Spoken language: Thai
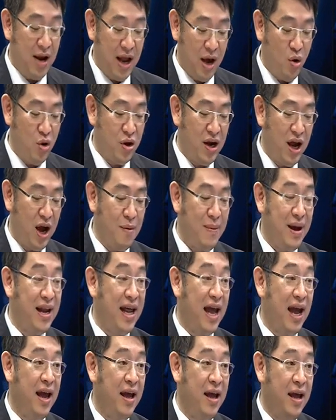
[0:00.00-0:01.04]
เวลาคนเข้า
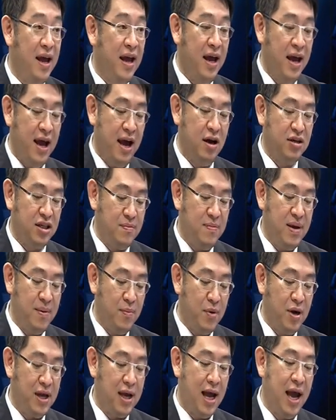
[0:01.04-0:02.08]
มาเนี่ยเขาจะ
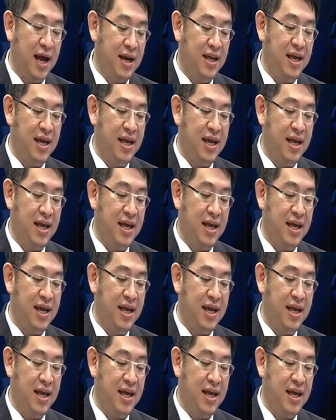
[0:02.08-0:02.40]
มีบริการ